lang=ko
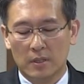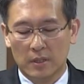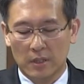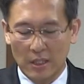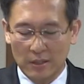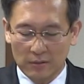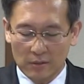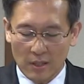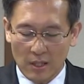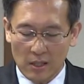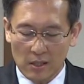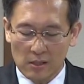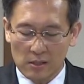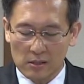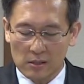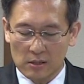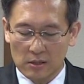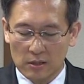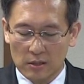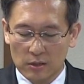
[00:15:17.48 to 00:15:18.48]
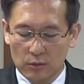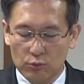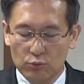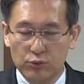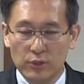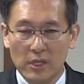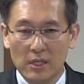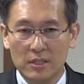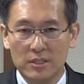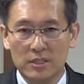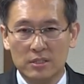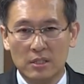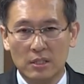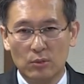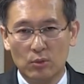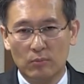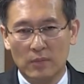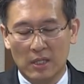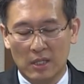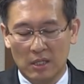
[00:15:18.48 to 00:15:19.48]
옛날 구약
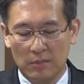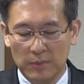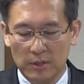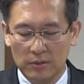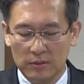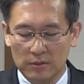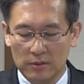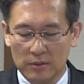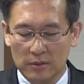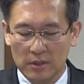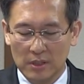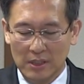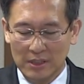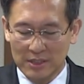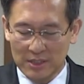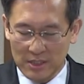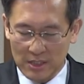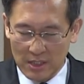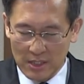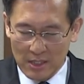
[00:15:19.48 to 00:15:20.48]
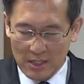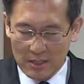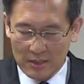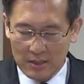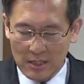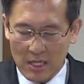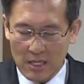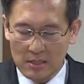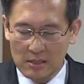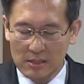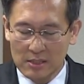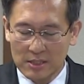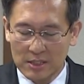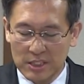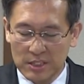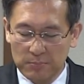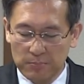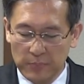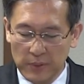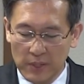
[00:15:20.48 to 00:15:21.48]
시대로 말하면 제사를
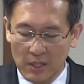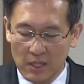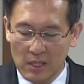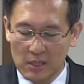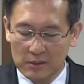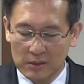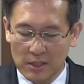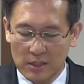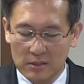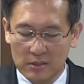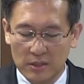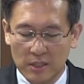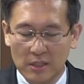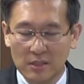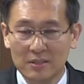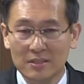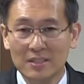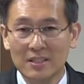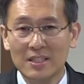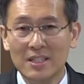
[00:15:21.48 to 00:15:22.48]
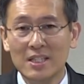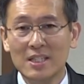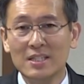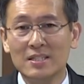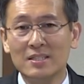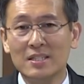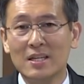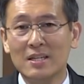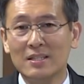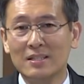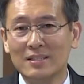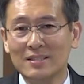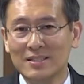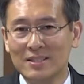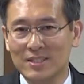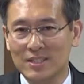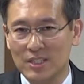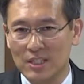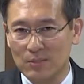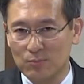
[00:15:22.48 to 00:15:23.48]
집행할 때 드리는 희생
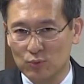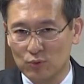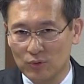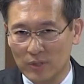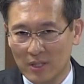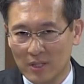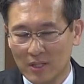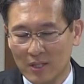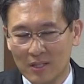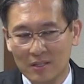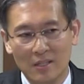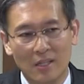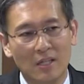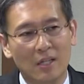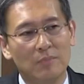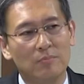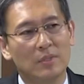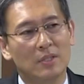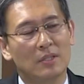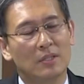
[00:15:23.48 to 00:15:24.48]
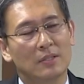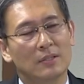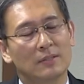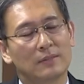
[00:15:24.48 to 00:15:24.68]
제물에 해당합니다.